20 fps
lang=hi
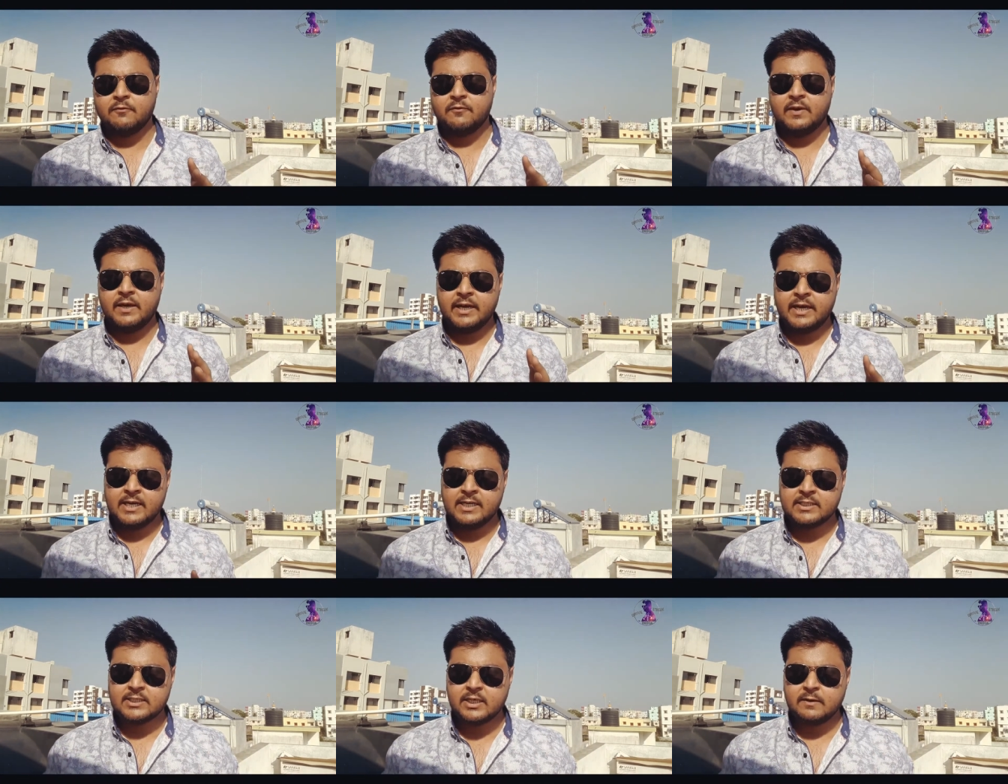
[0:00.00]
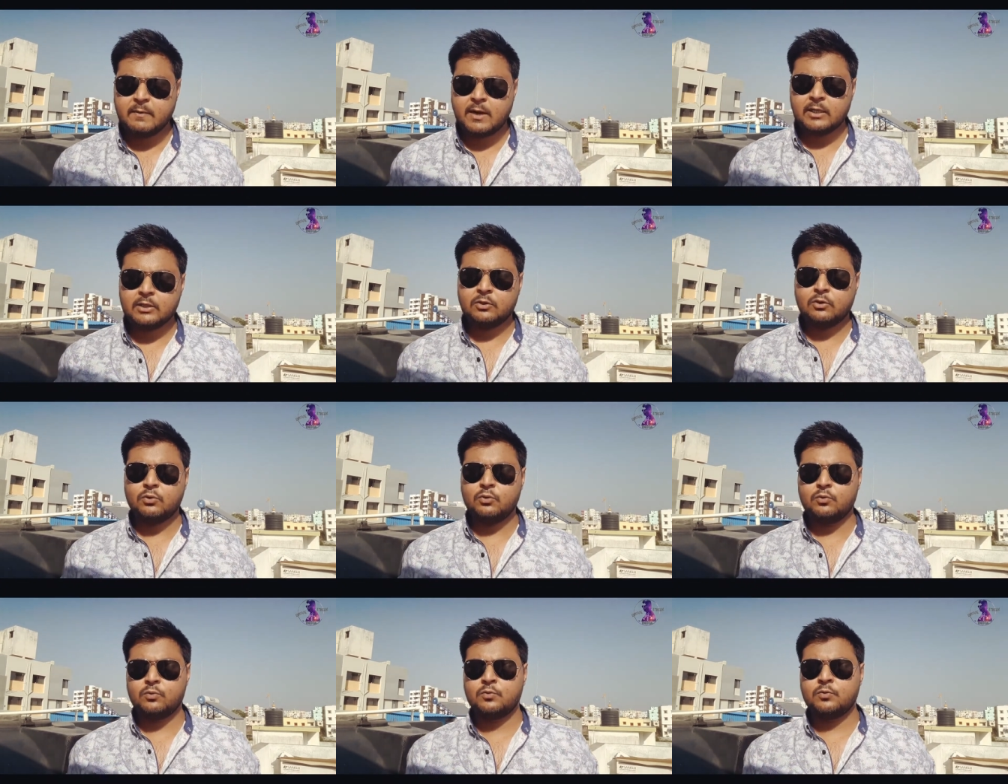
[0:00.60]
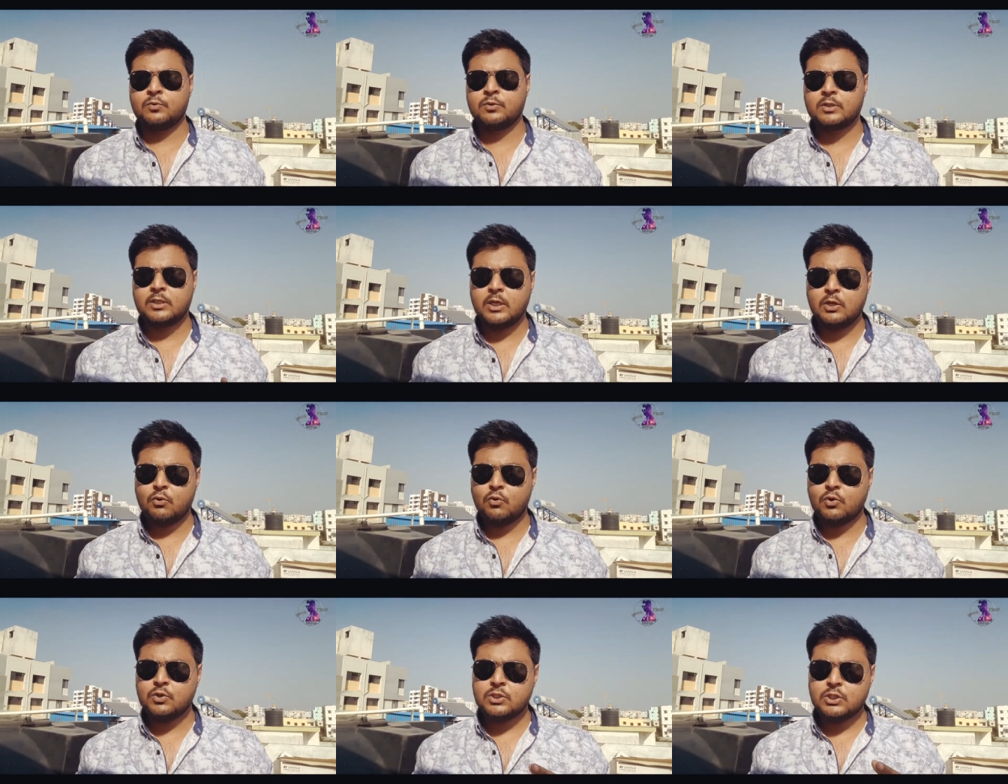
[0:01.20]
वेरिएंट्स की बात करूँ तो
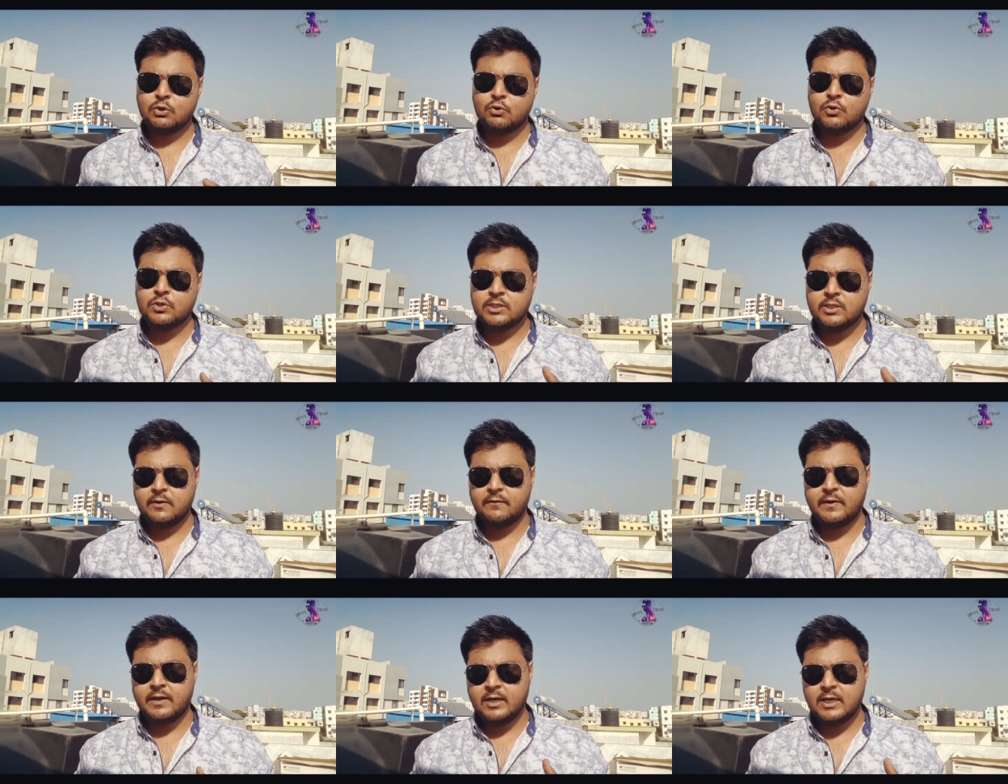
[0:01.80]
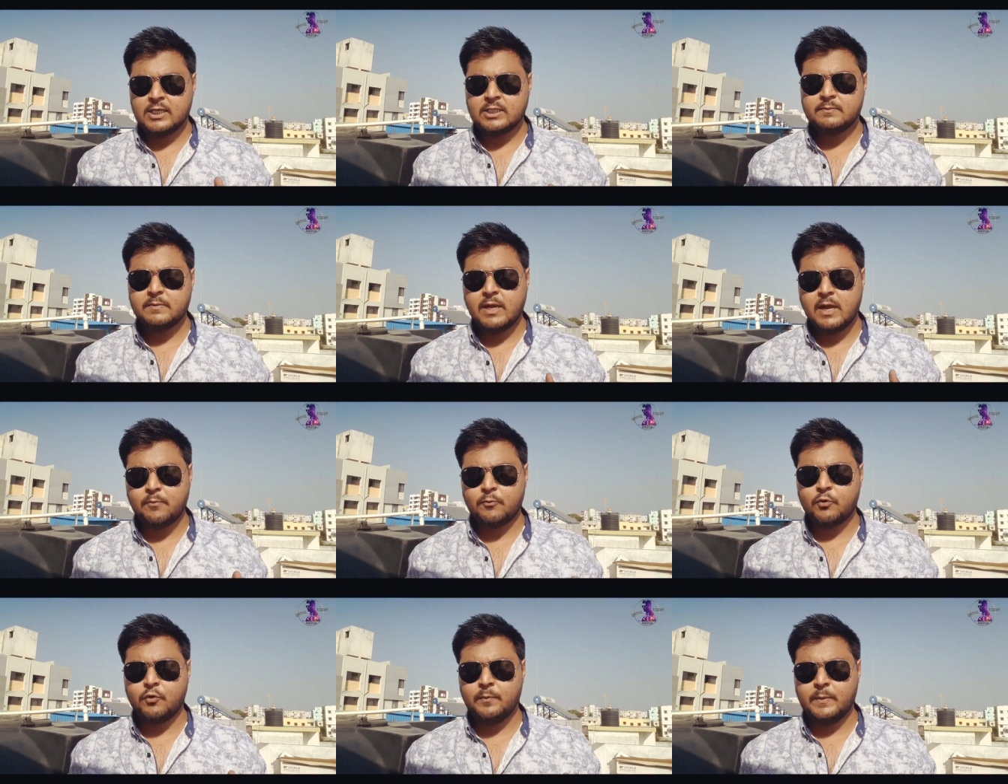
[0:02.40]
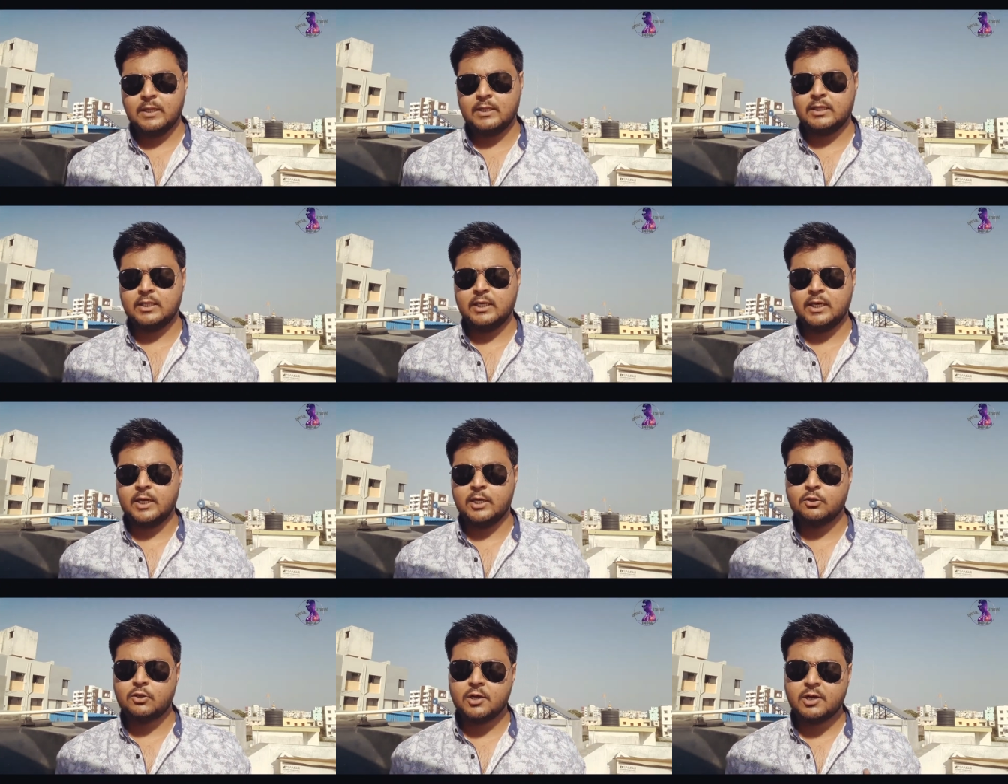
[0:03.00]
ये कौन से कौन से वेरिएंट्स में आपको मिलती
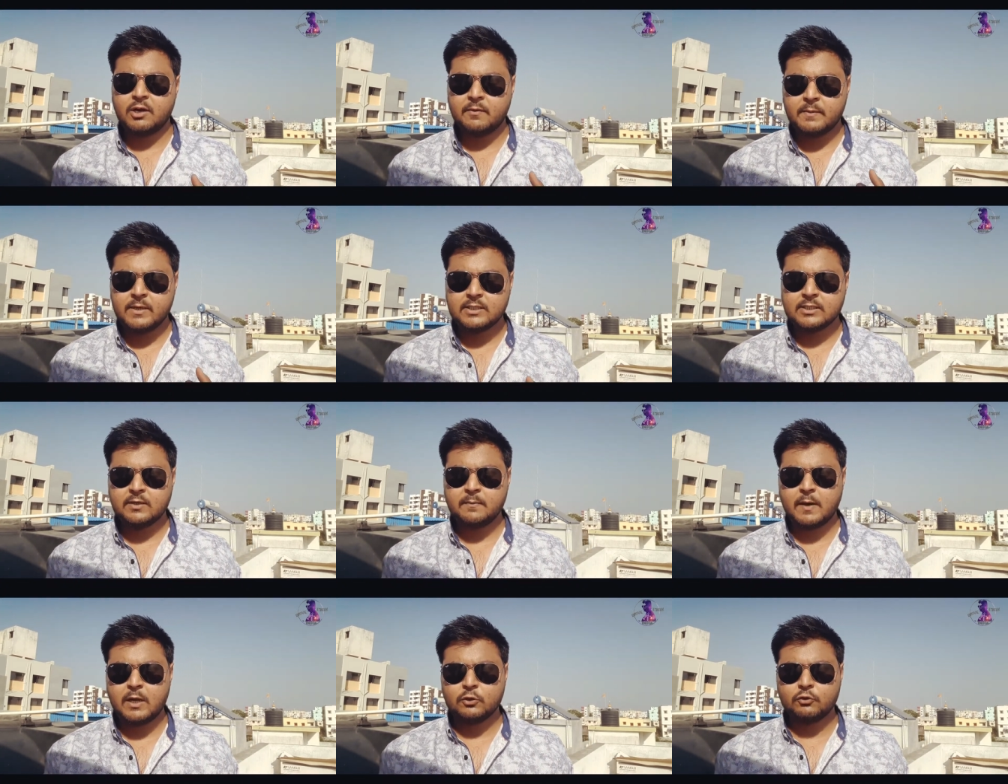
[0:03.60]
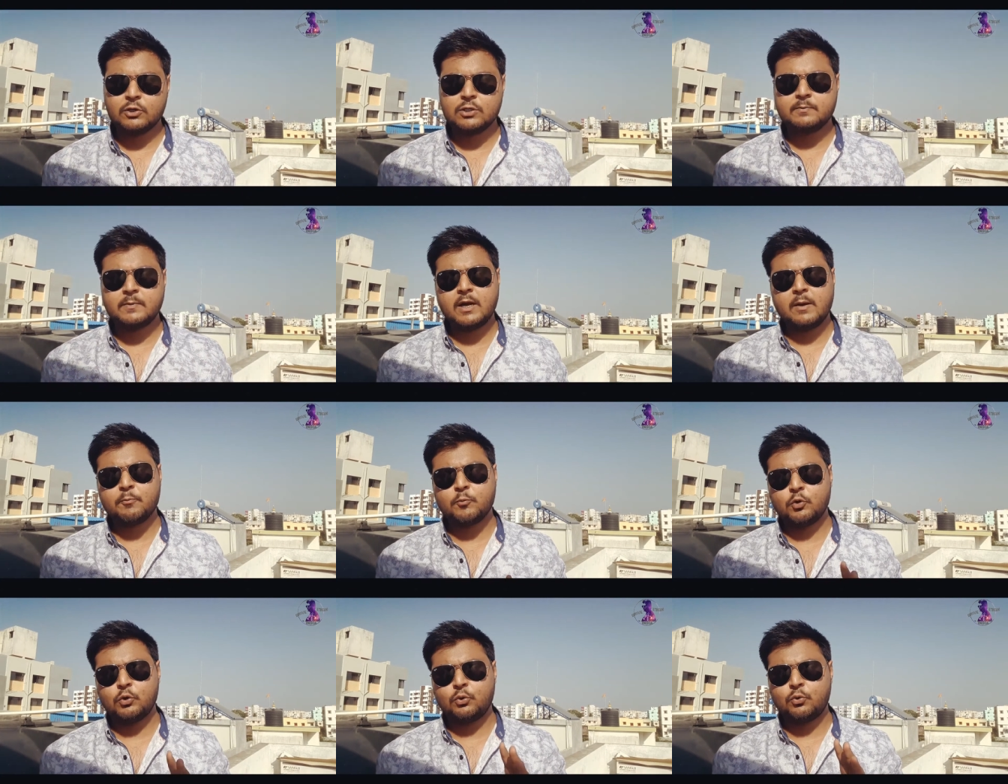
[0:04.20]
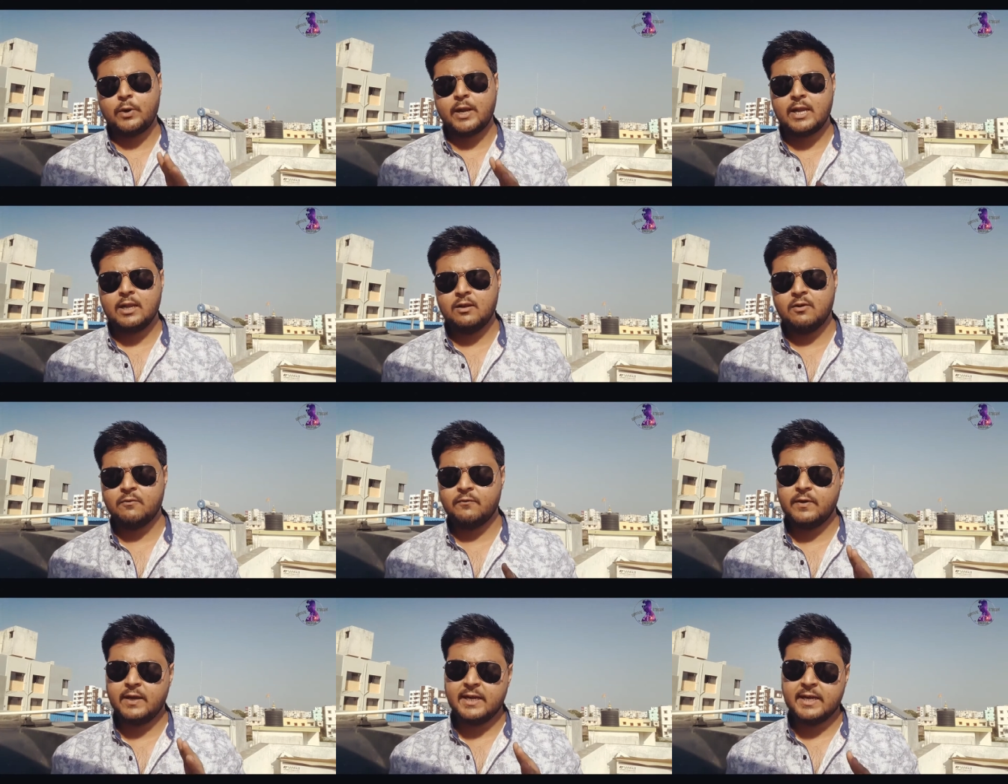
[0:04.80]
है तो अगर मैं इसकी बात करूँ इसमें आपको
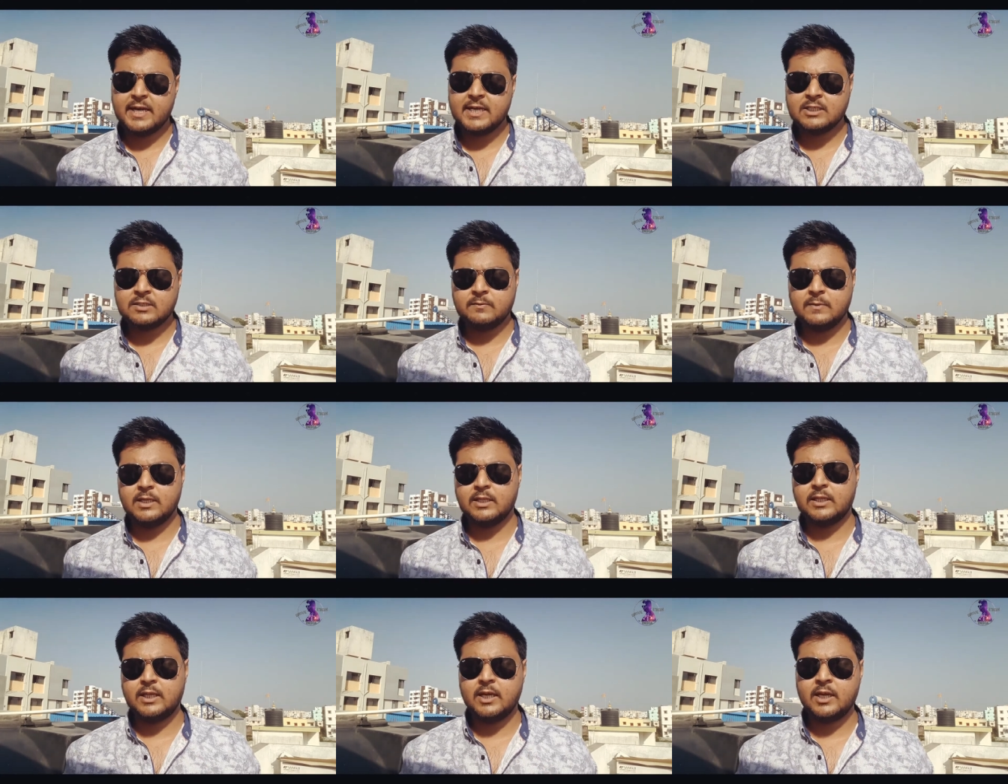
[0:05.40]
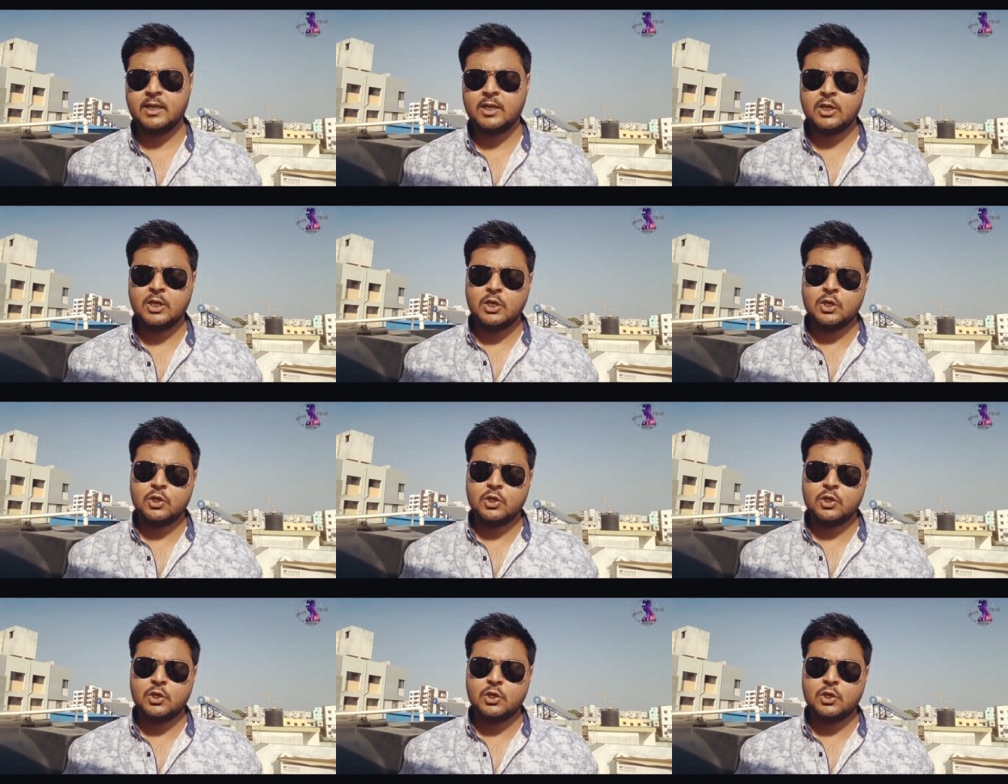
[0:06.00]
ट्वेल्व वेरिएंट्स मिलते हैं